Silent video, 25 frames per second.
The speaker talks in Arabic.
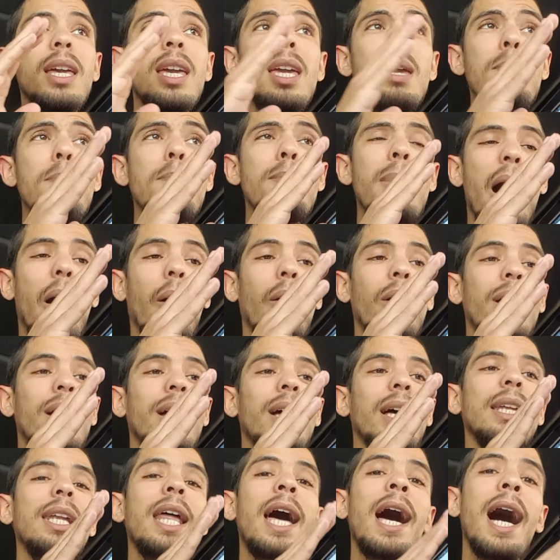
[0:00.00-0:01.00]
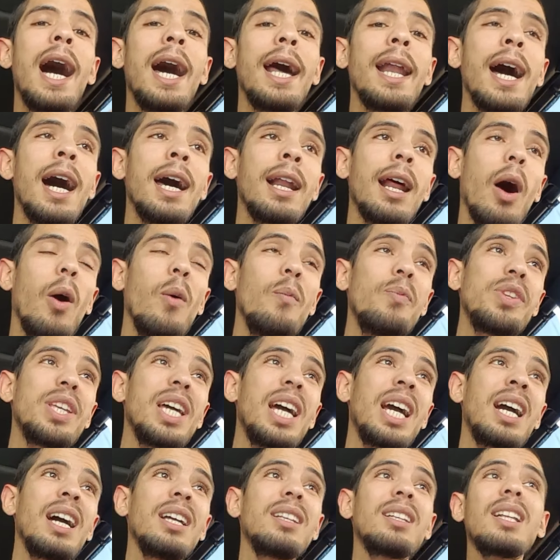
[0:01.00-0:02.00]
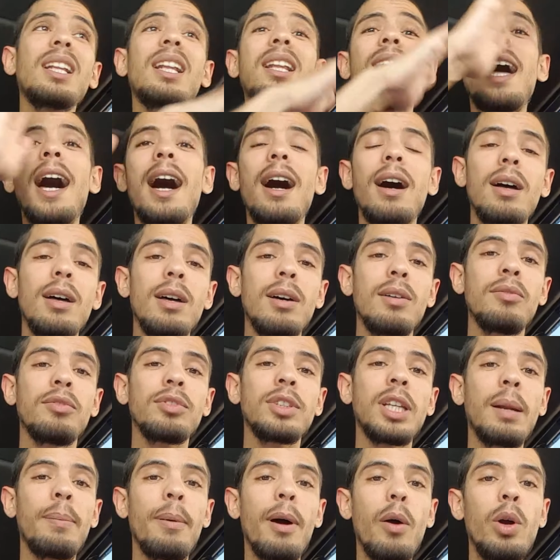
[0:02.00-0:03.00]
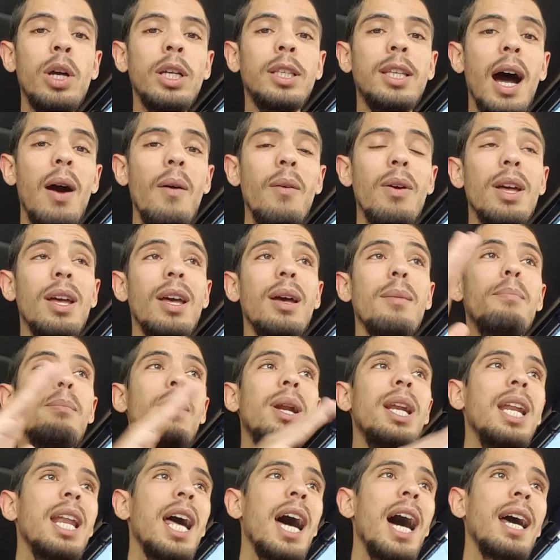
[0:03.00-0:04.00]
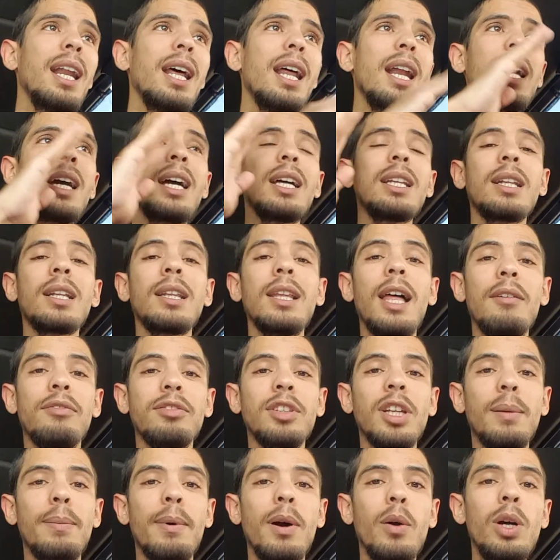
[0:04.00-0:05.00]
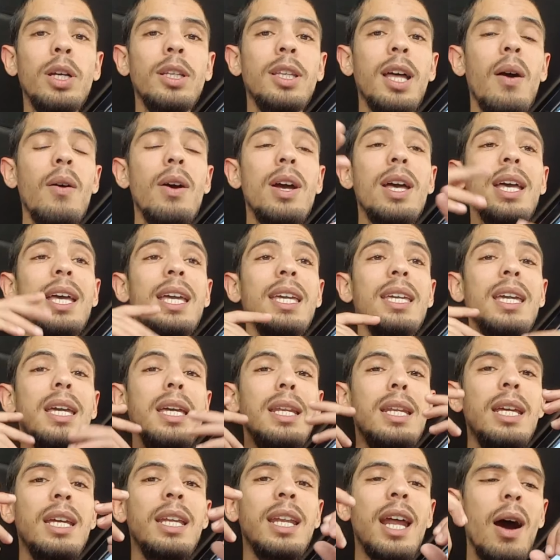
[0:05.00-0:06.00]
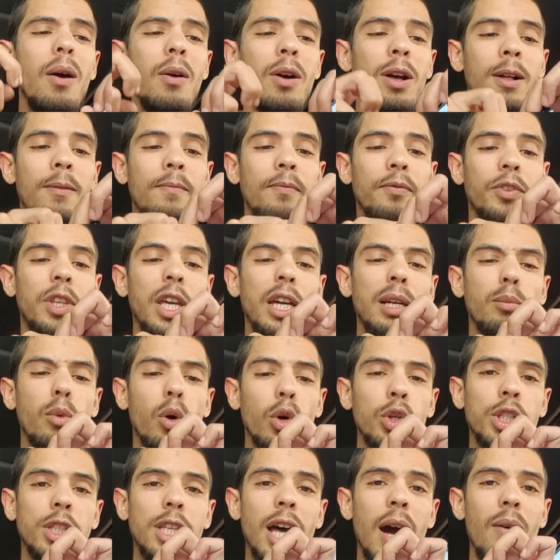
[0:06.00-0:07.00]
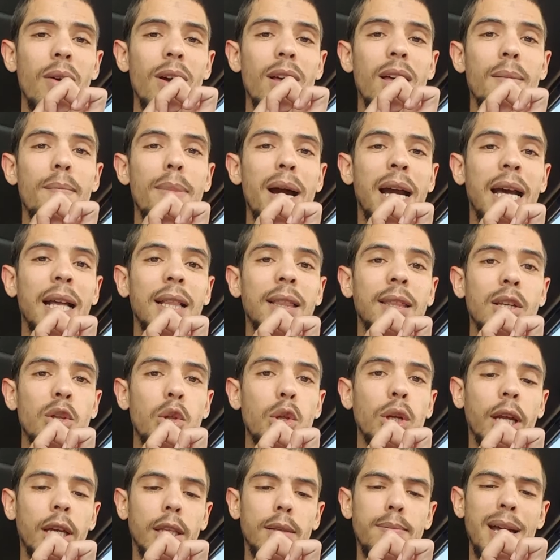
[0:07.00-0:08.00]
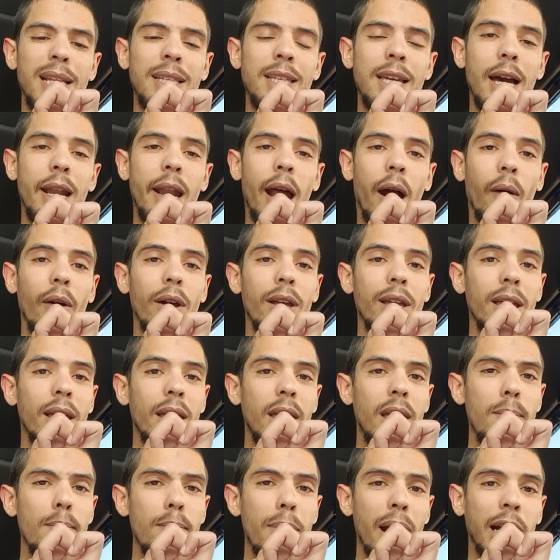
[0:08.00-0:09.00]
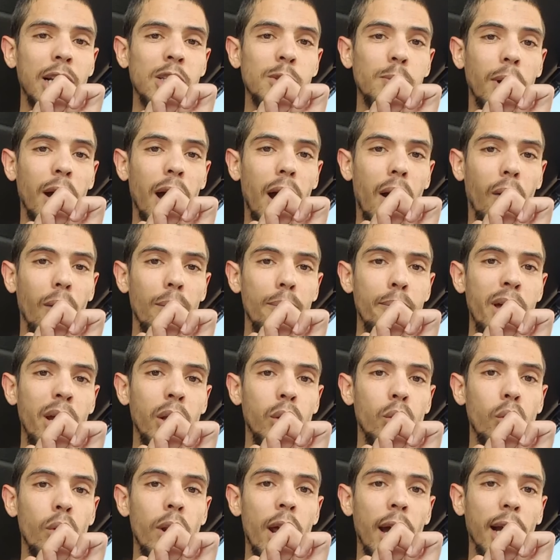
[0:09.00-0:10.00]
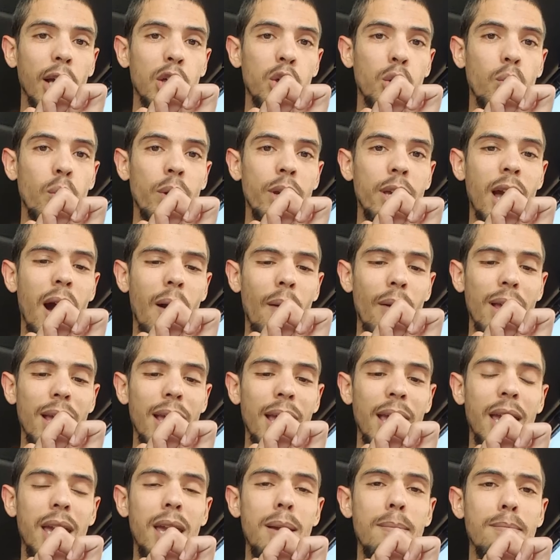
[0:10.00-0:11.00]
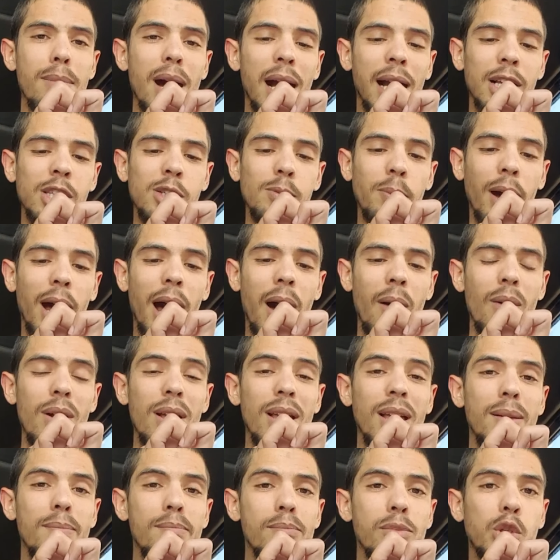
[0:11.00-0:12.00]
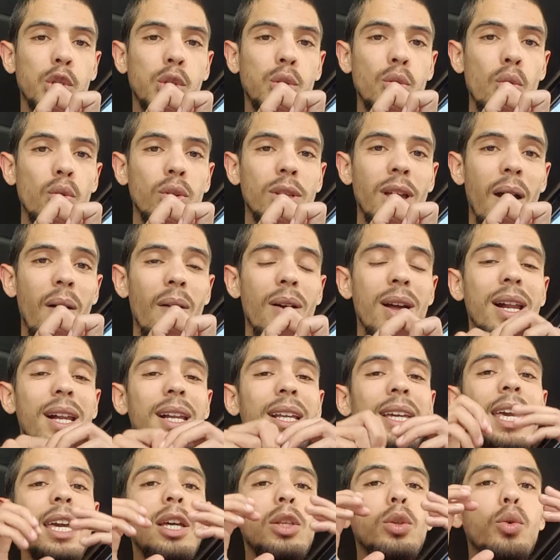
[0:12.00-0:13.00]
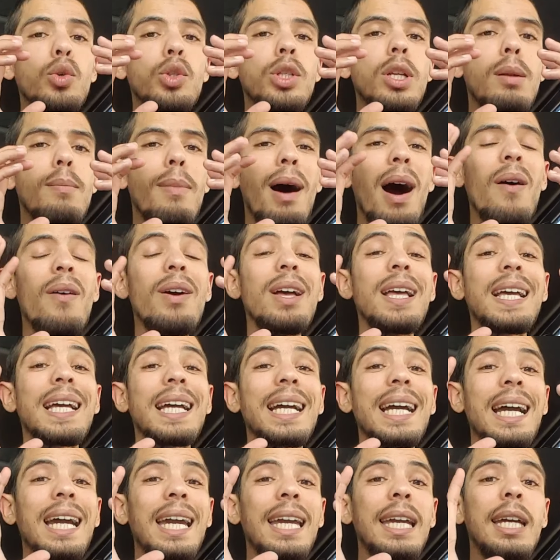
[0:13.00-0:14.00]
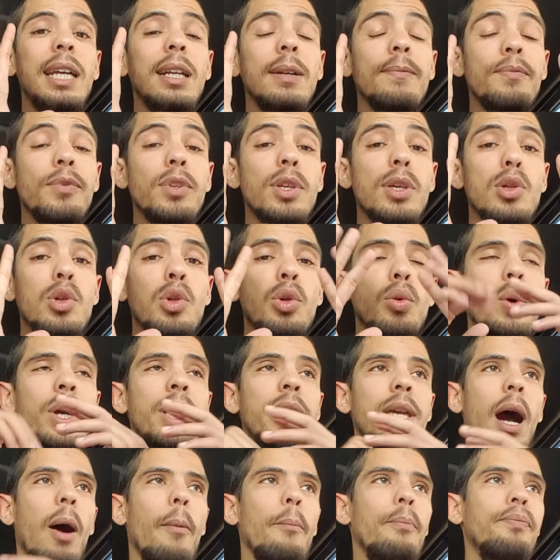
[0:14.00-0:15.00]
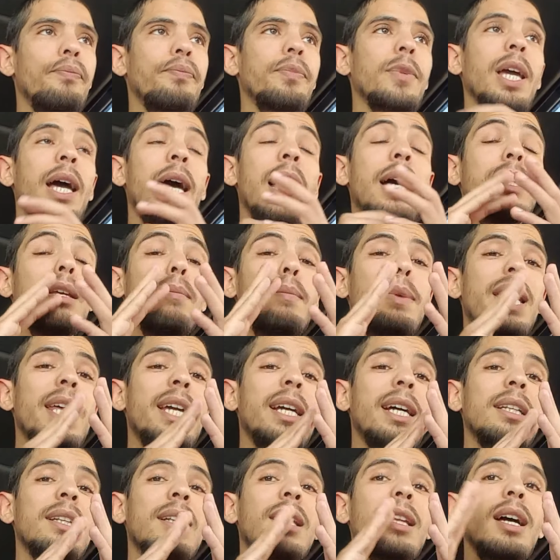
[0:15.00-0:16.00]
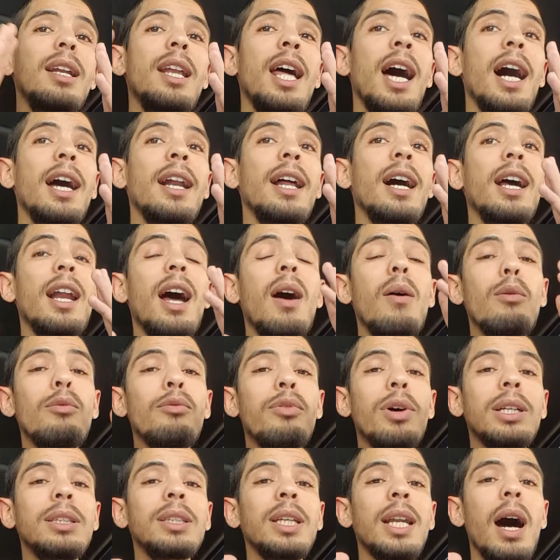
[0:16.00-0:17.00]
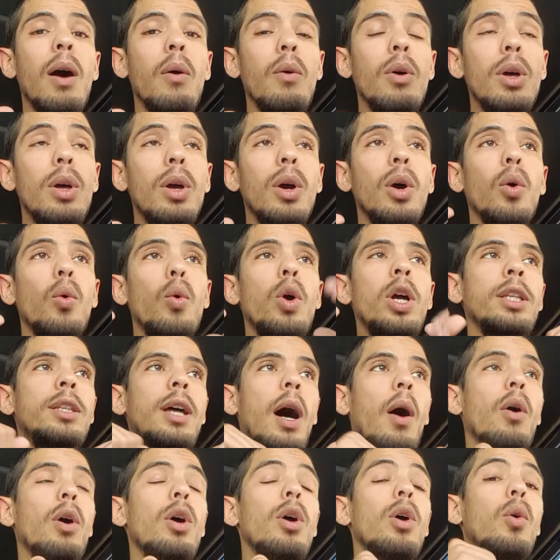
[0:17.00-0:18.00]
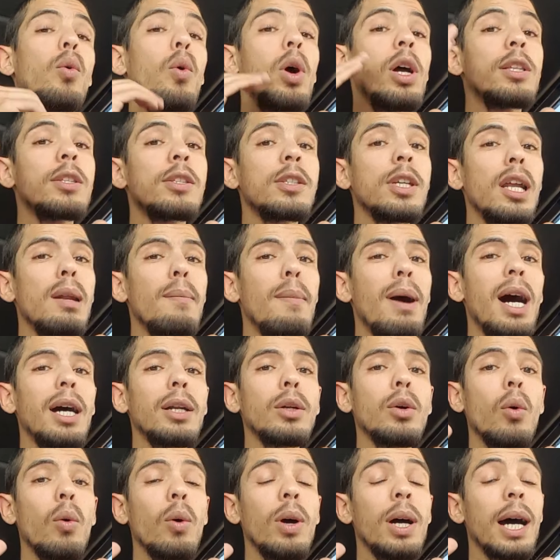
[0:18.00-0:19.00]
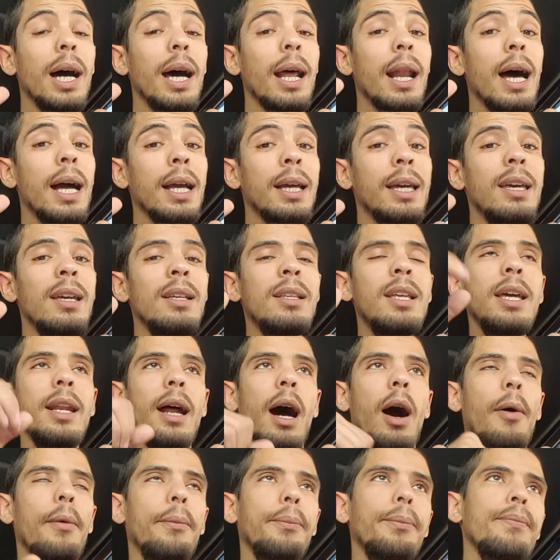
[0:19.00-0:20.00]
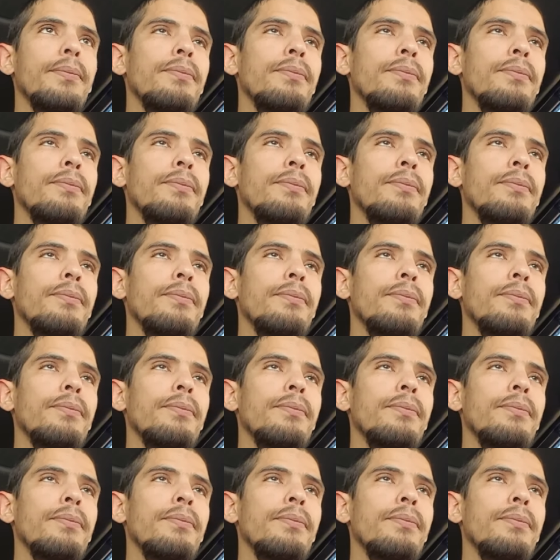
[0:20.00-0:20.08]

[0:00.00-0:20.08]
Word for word: اما الحراره كتطلع في ضربه واحده ملي الحراره كتطلع في ضربه واحده يعني هنا الثيرموستا ما كديرش الخدمه ديالها اما كتبقى محلوله غير شويه اما كتبقى مسدوده كيدوز الماء غير شويه هذه ملي كتطلع الحراره في خطره وحده وحتى المانو راه كيديرها